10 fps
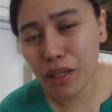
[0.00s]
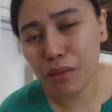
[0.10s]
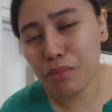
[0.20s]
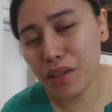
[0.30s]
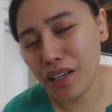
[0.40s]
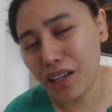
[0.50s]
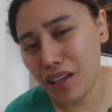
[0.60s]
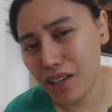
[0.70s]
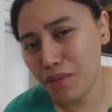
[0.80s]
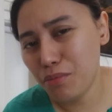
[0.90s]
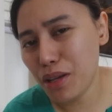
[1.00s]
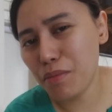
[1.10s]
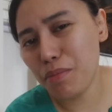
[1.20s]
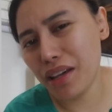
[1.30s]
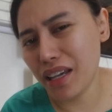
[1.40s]
Baby.
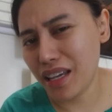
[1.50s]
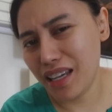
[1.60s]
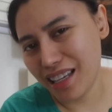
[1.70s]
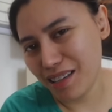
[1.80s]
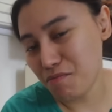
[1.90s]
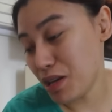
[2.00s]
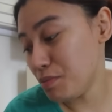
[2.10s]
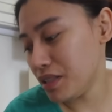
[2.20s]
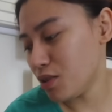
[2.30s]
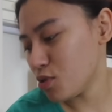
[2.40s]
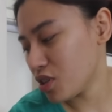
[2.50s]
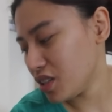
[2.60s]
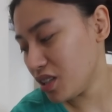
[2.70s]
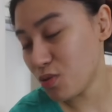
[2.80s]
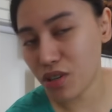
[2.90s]
Baby. Baby daw
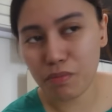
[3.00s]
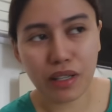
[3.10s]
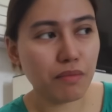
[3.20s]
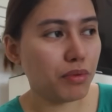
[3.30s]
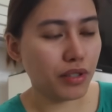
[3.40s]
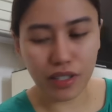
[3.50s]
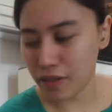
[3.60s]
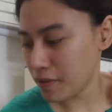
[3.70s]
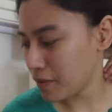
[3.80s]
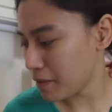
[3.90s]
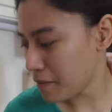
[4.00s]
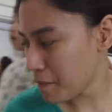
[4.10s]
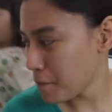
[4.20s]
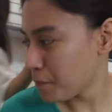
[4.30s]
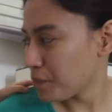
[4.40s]
siya, hindi daw siya big boy.
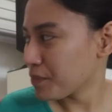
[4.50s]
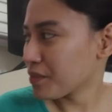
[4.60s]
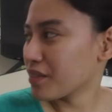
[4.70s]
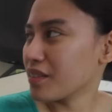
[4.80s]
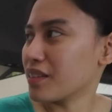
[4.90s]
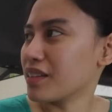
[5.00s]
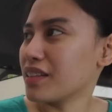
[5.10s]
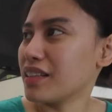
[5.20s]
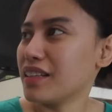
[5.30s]
Hmm.